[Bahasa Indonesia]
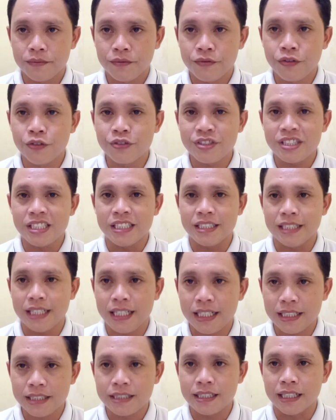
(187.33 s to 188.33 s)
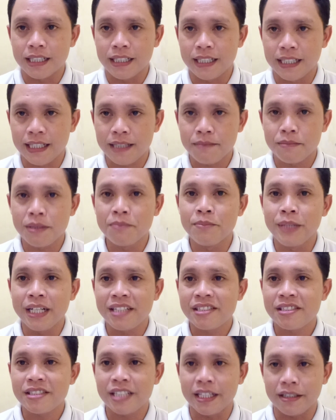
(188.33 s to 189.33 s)
fungsinya adalah
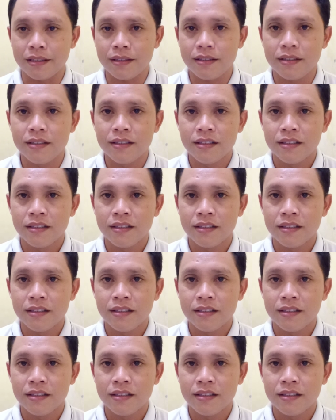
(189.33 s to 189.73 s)
memberi state